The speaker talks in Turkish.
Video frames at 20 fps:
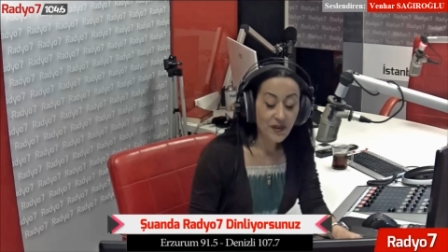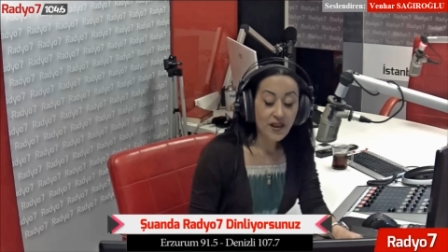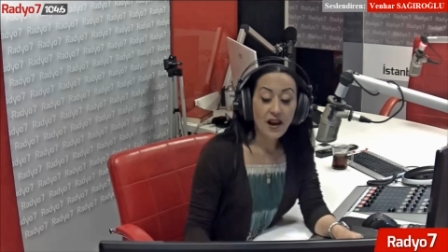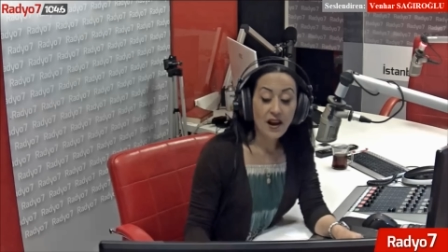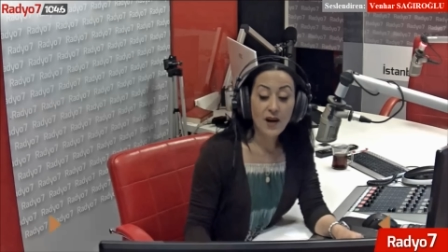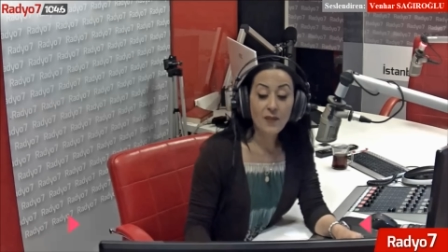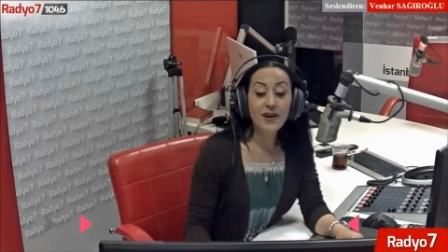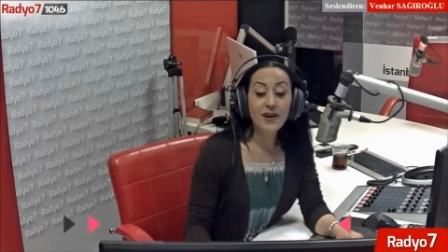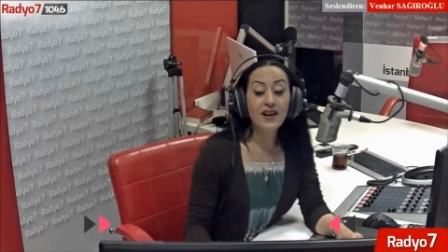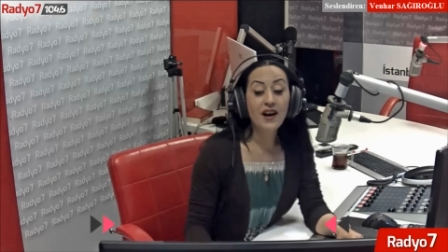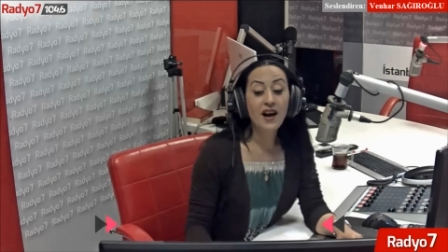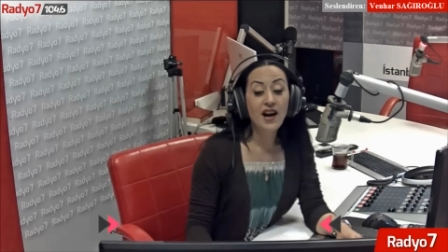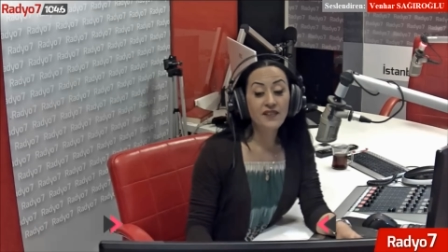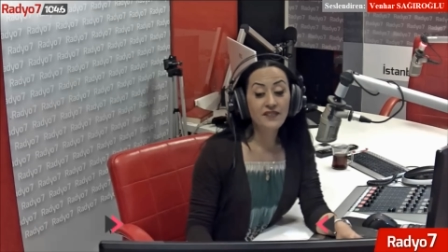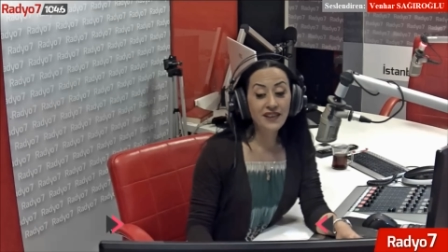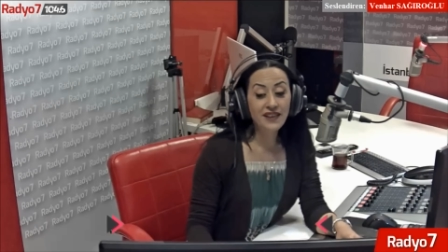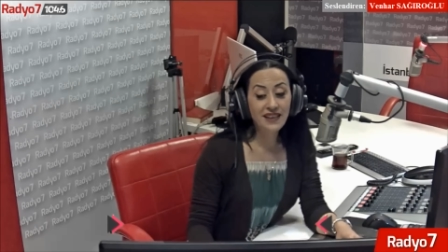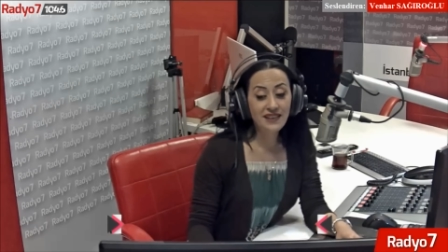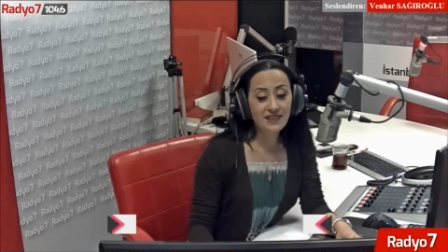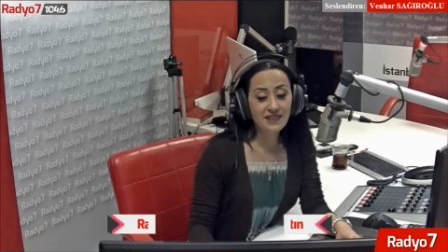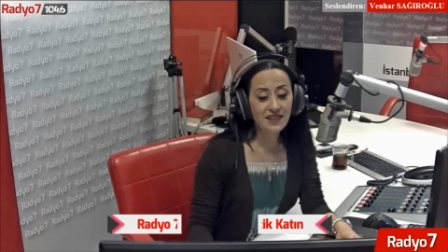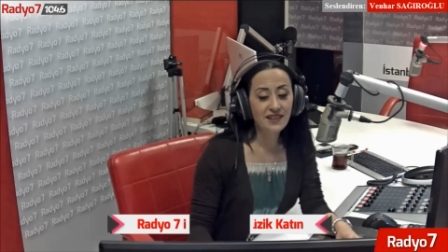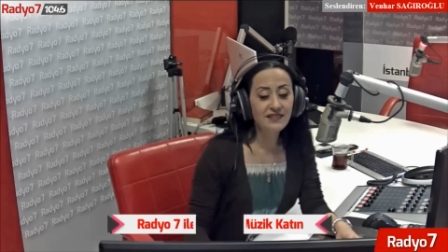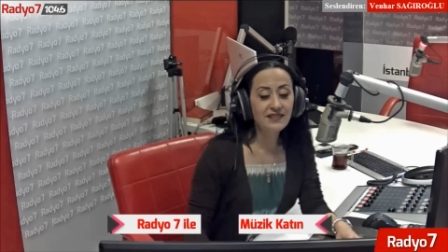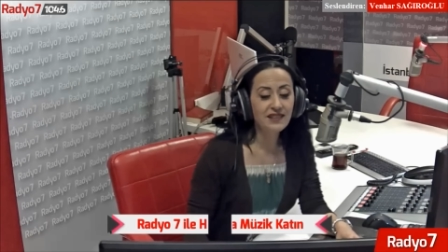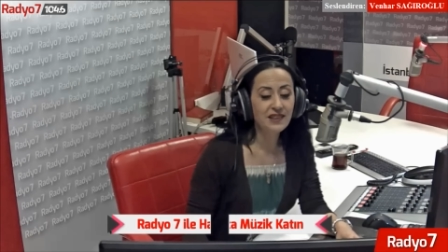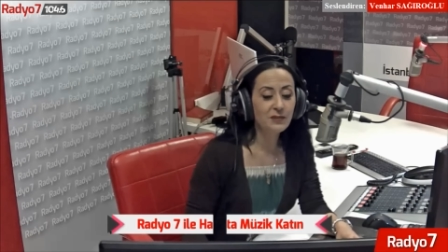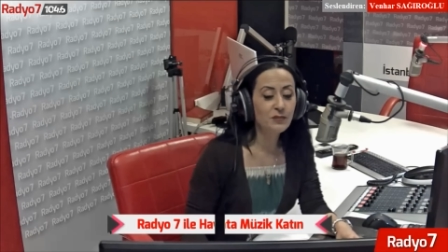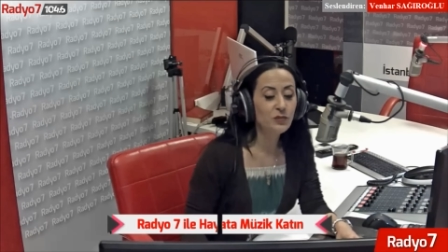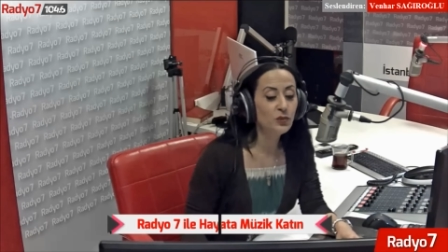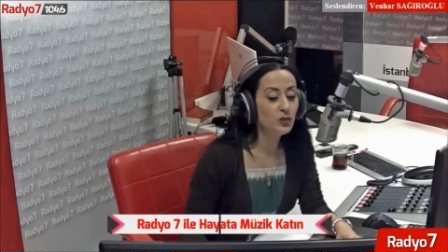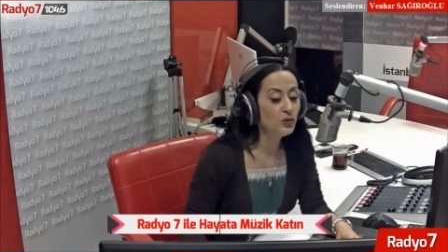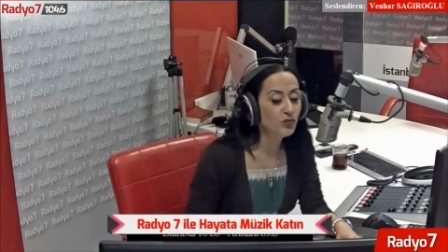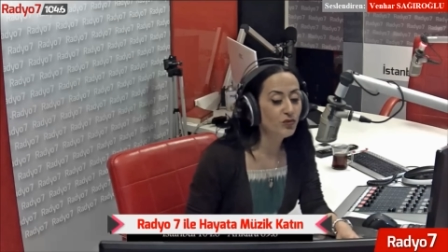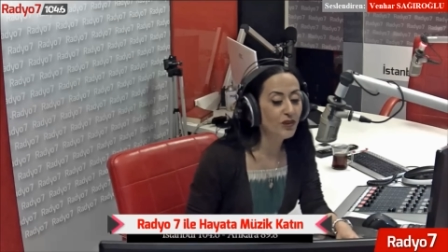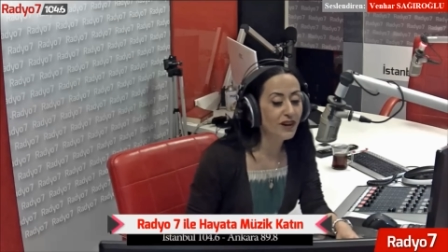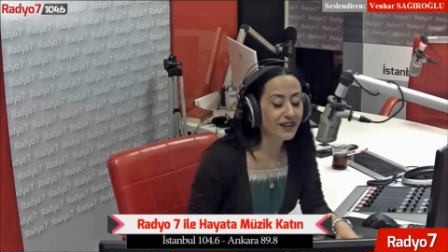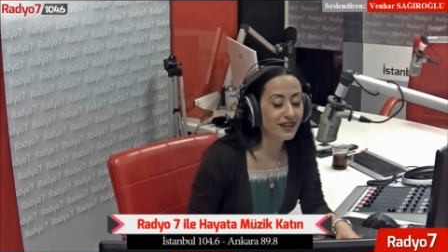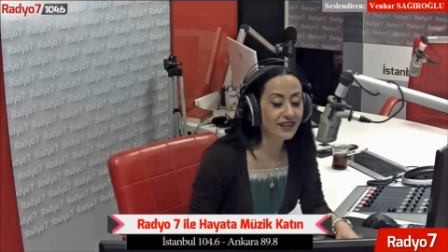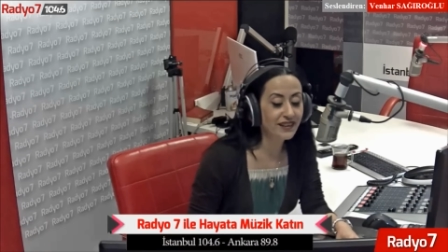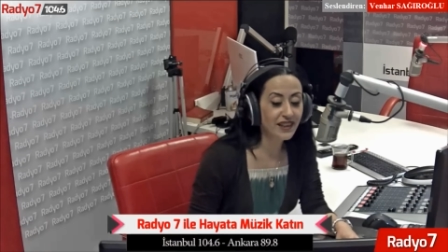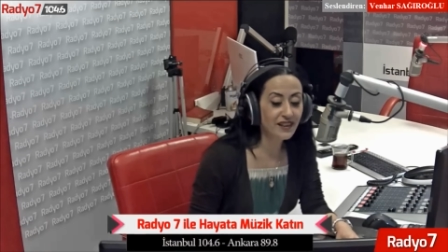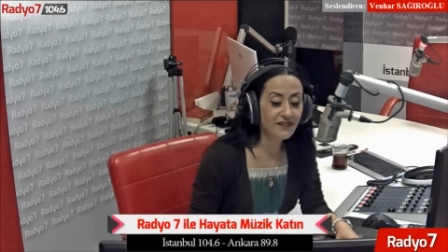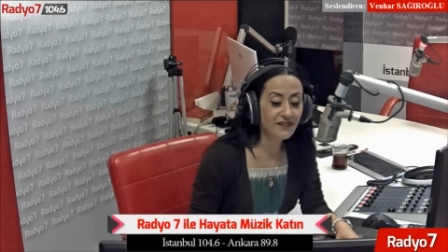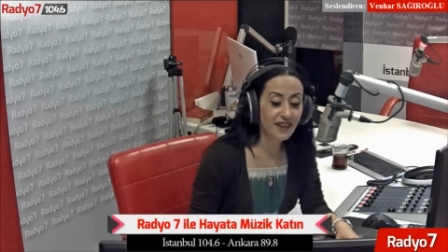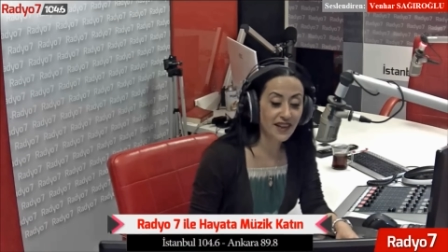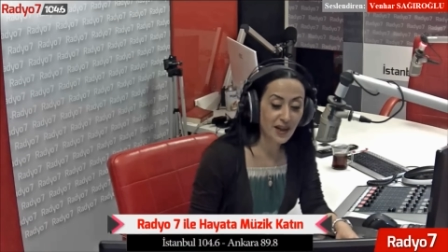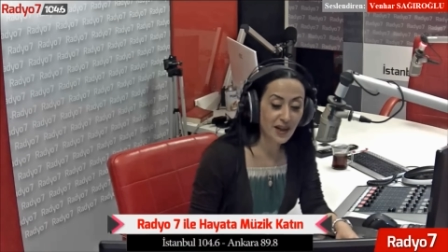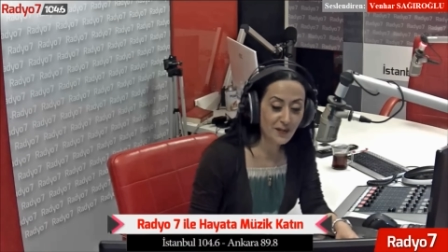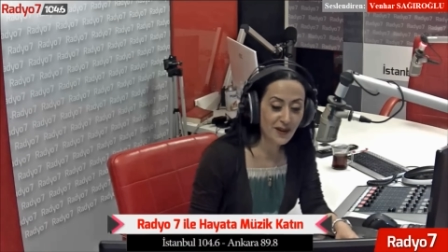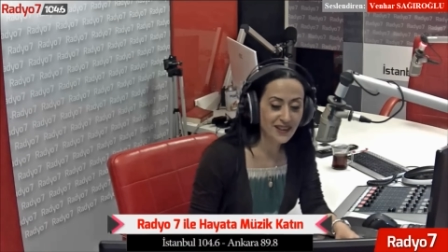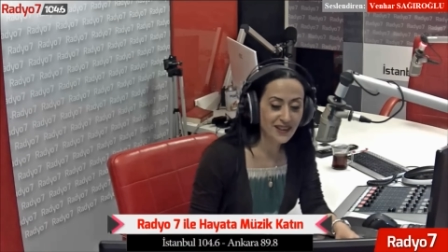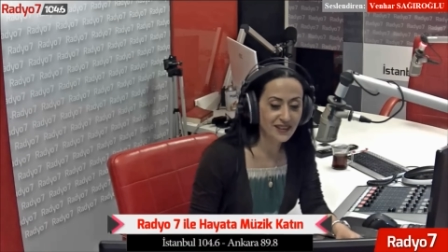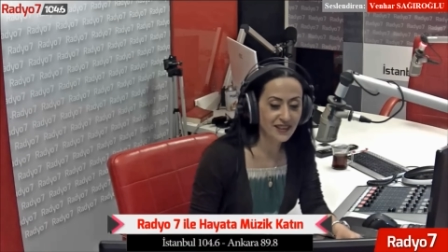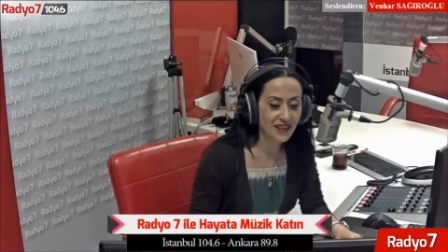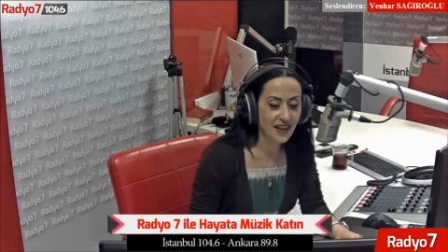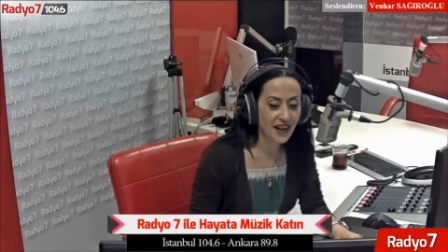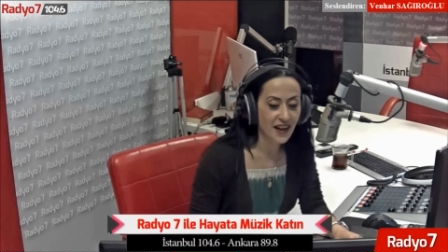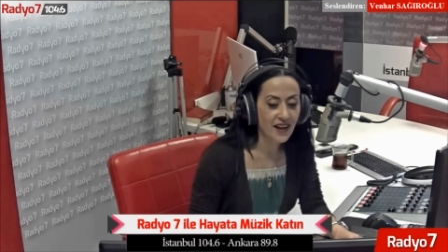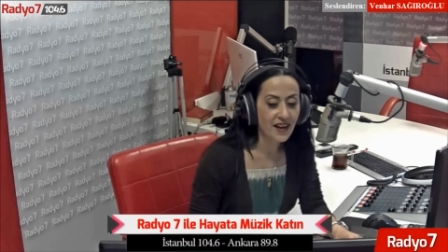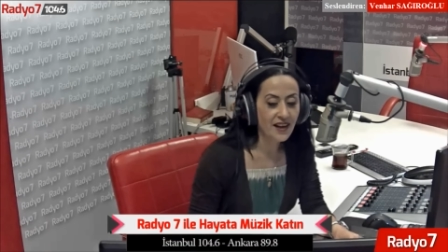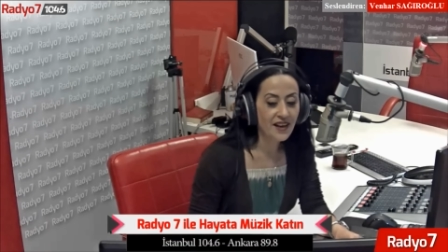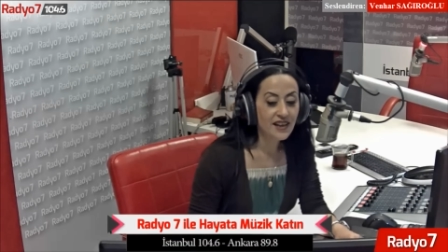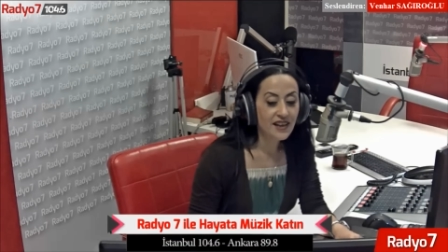Ama gafil insanların bunun farkına varamaz da